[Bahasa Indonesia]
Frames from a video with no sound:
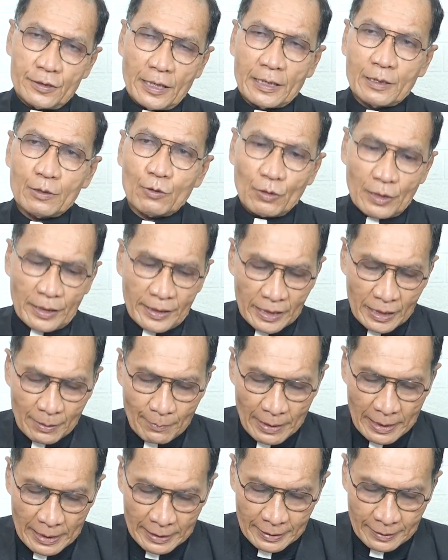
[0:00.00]
Dan oleh
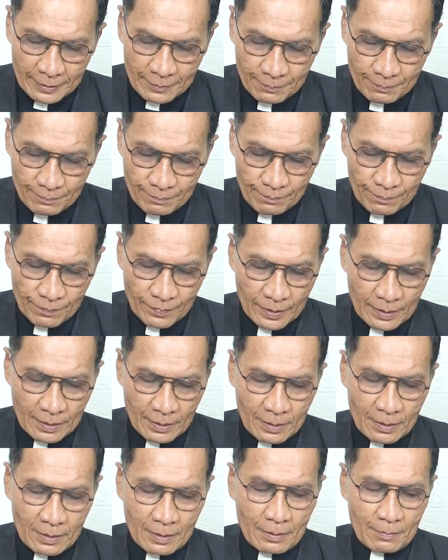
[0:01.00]
iman,
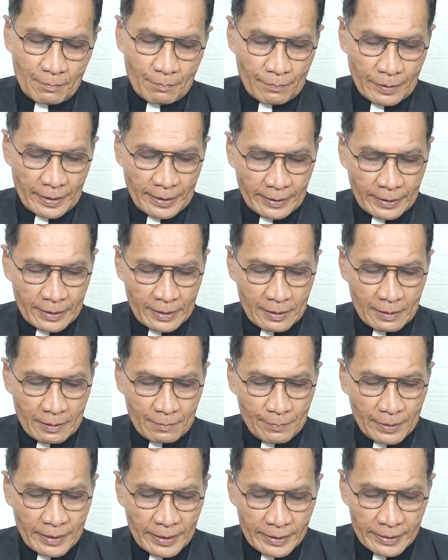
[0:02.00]

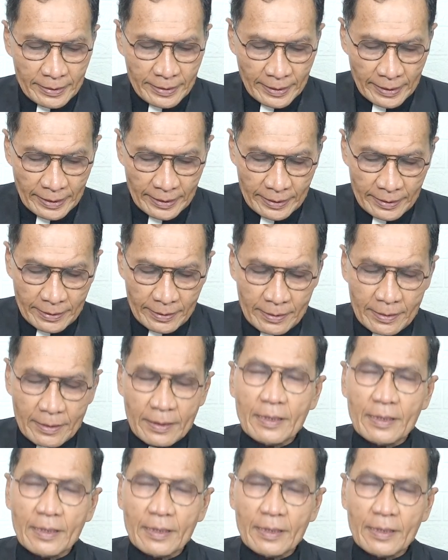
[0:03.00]
mereka beri diri